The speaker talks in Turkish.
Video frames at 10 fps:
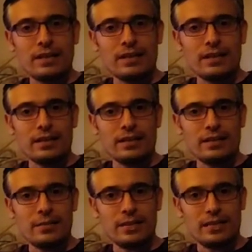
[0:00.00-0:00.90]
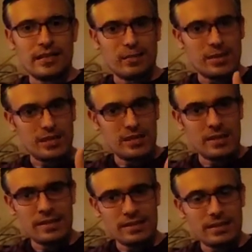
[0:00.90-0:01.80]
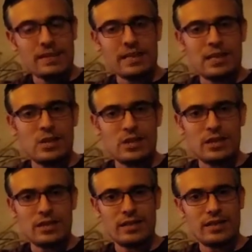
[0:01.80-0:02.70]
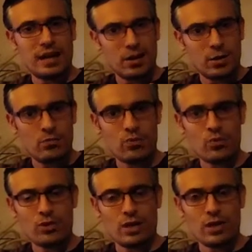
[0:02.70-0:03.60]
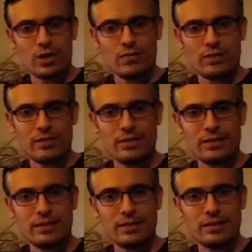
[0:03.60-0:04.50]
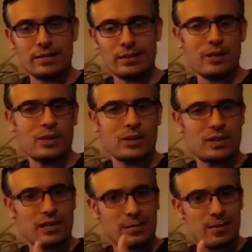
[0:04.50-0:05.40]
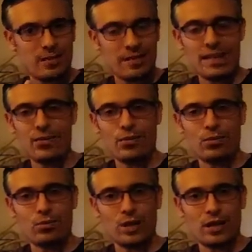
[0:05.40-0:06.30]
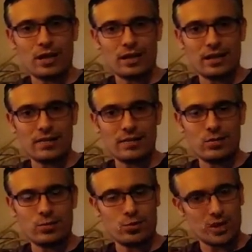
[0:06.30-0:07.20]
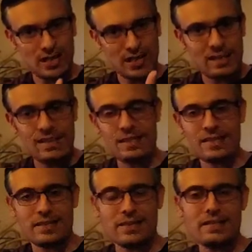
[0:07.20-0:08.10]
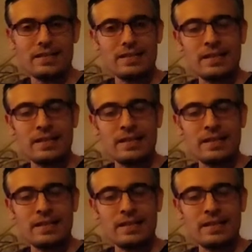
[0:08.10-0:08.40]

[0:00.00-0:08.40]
Ee, bitkilerimizi gelişi, kargomuzun açılımı, e, bitki çeşitlerimizin neler olduğu ile alakalı videomuzu zaten izlediniz.